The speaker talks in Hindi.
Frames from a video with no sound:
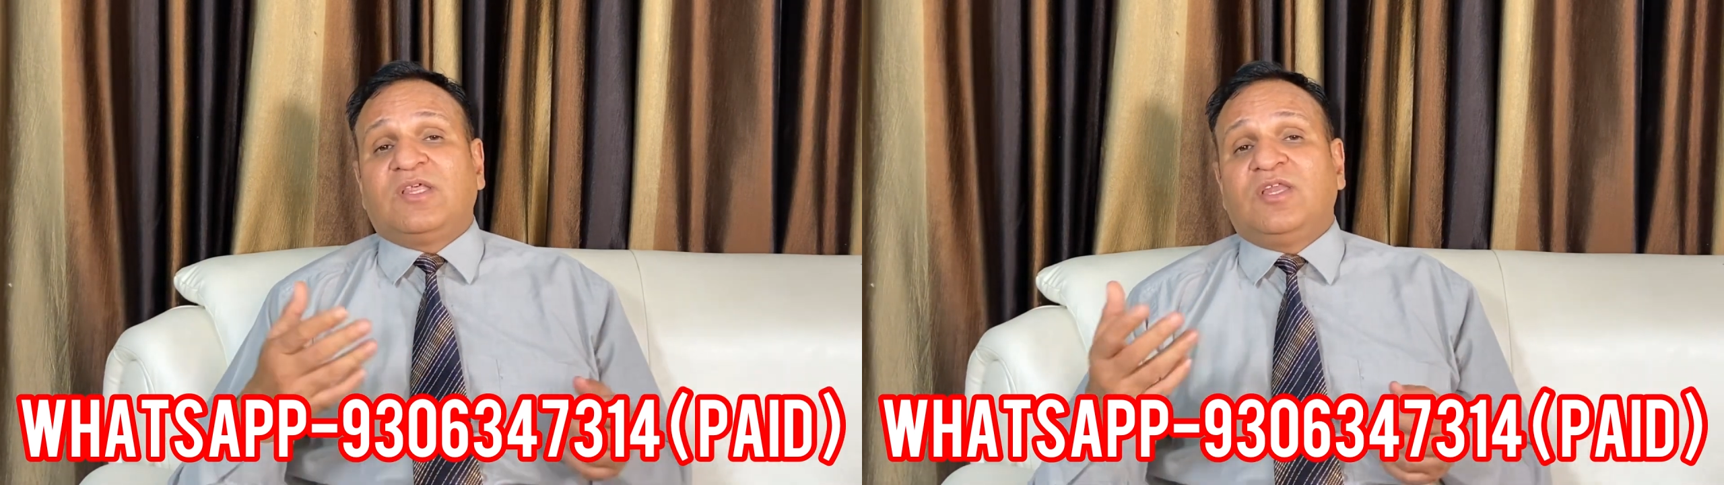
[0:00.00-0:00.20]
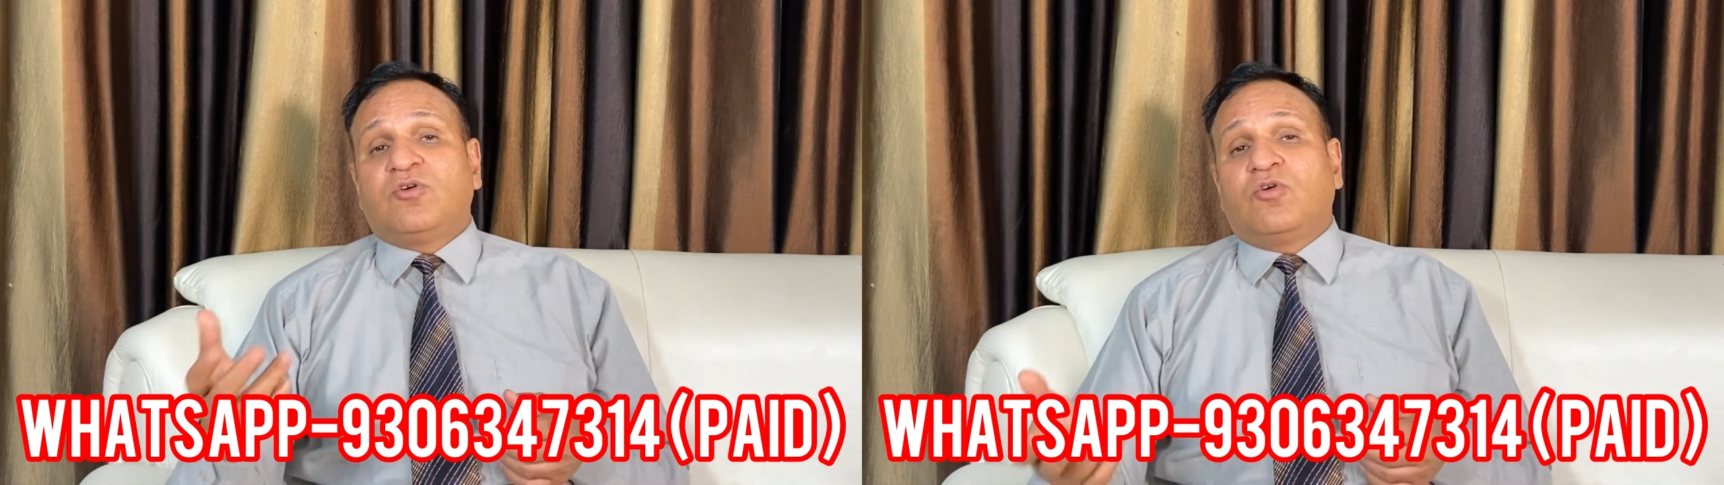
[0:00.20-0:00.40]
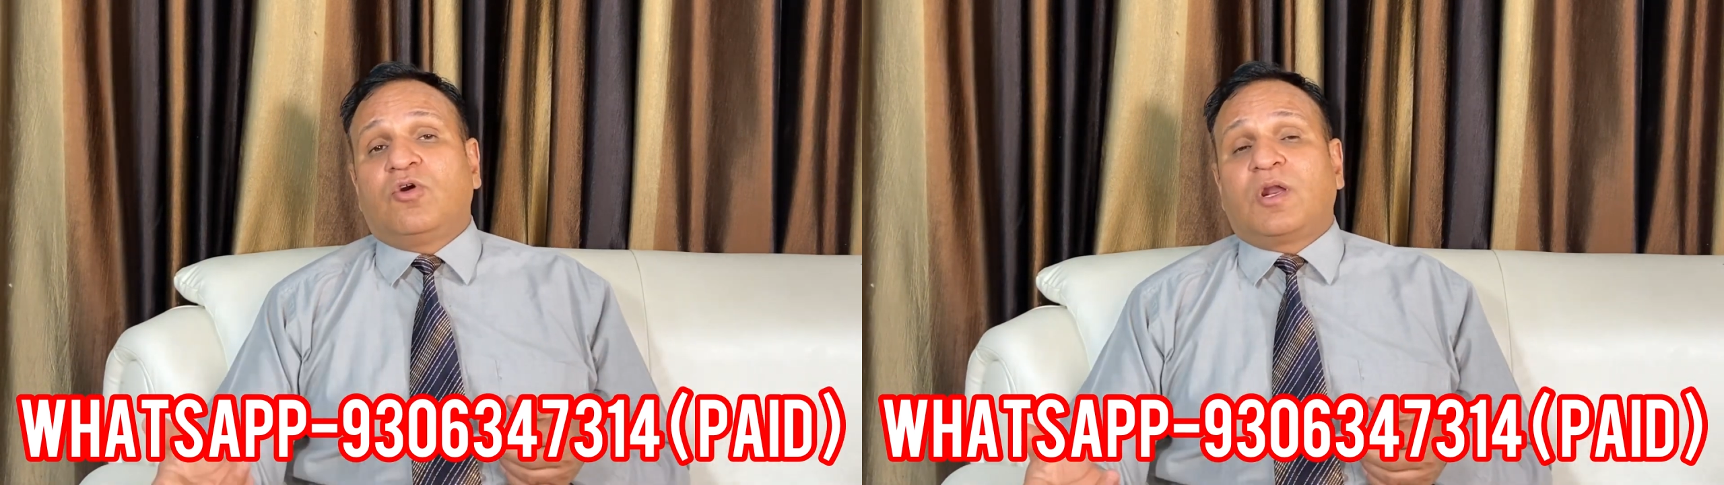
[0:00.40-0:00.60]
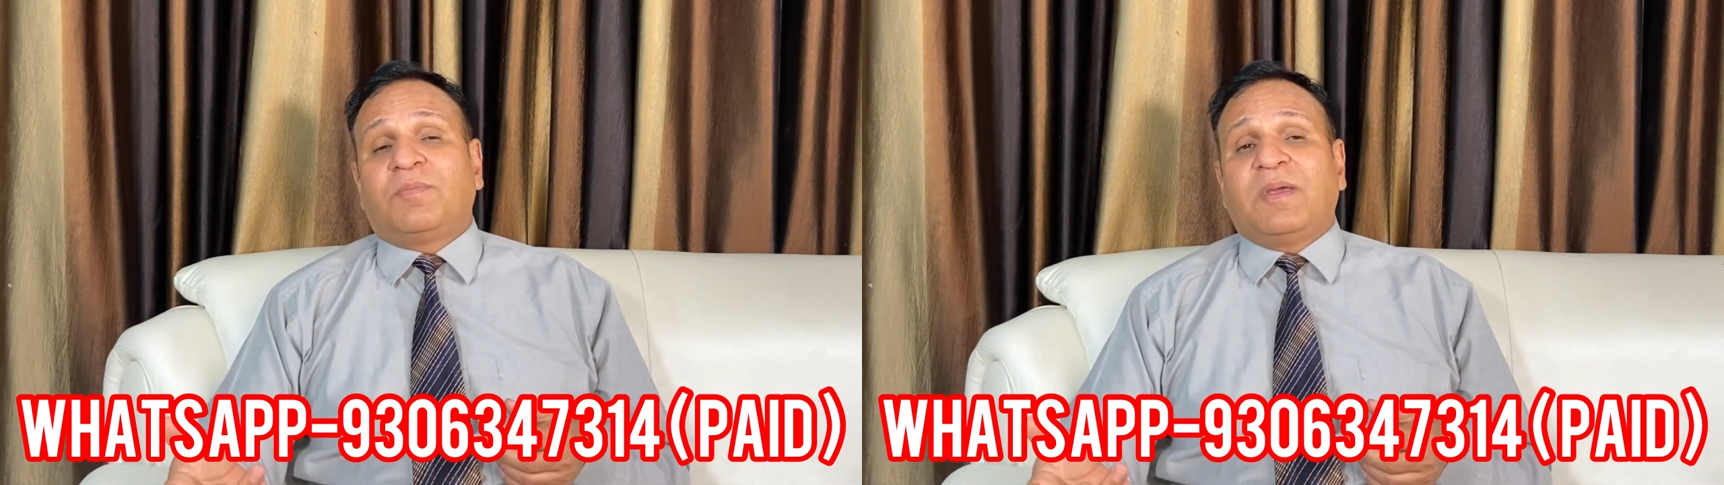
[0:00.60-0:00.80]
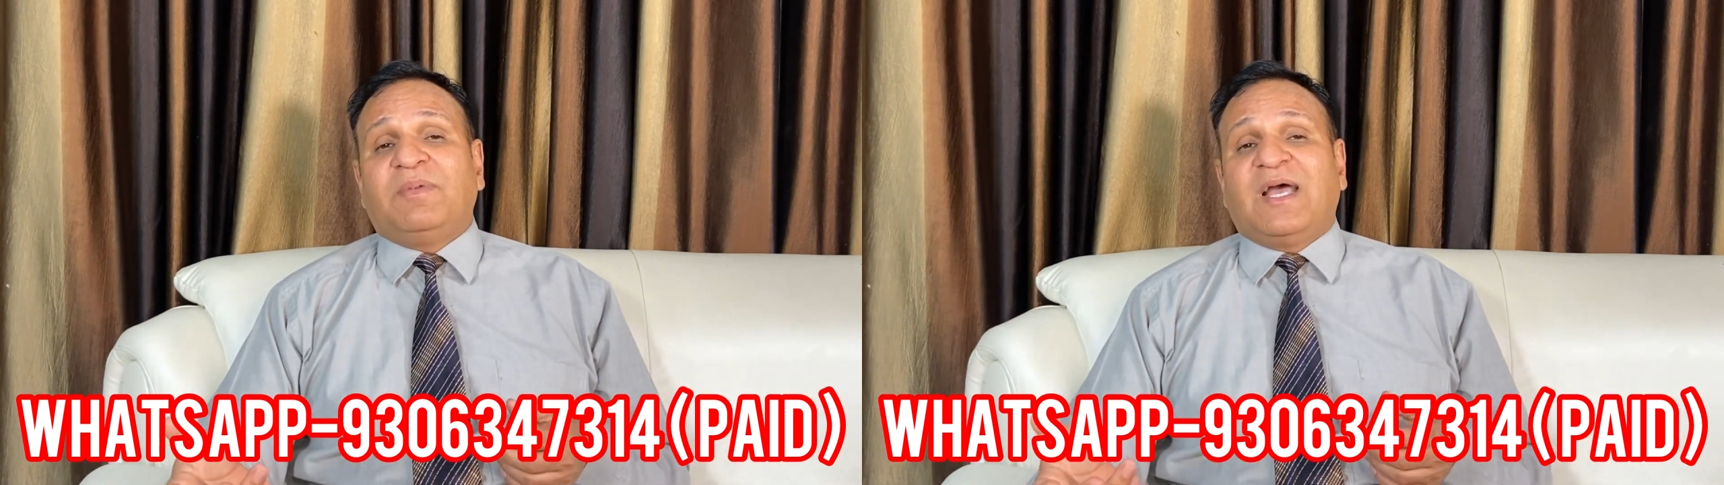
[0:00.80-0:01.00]
तीन करोड़
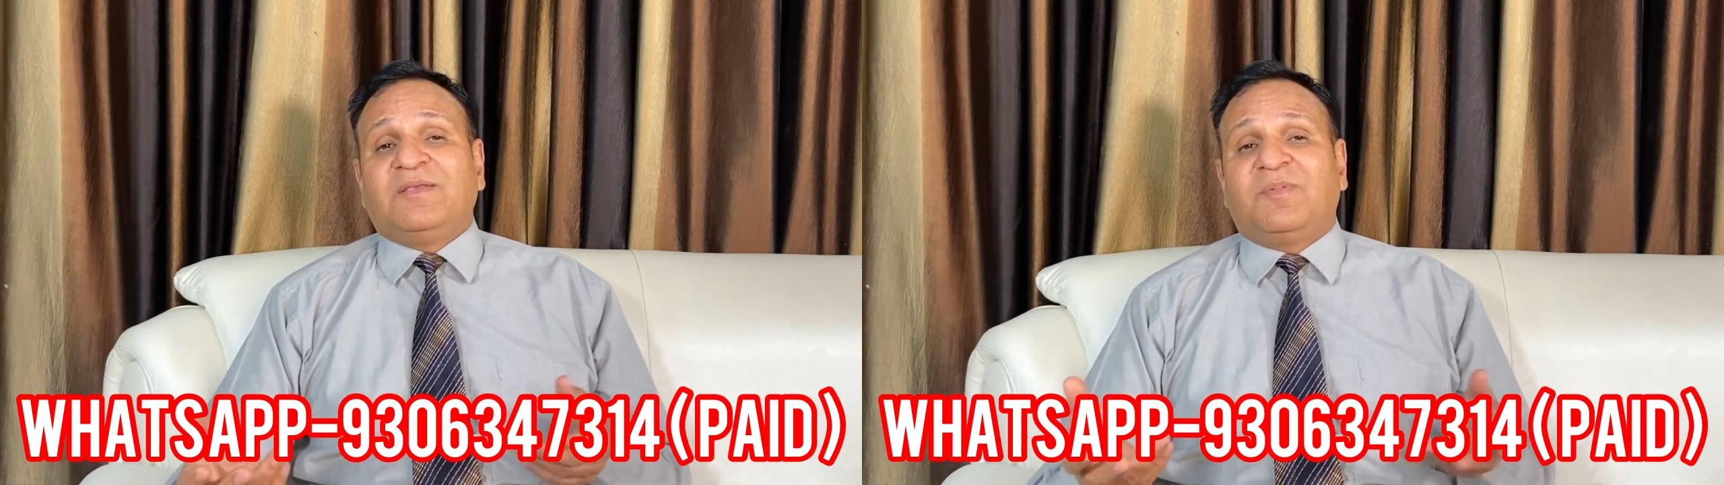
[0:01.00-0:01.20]
रुपए ब्याज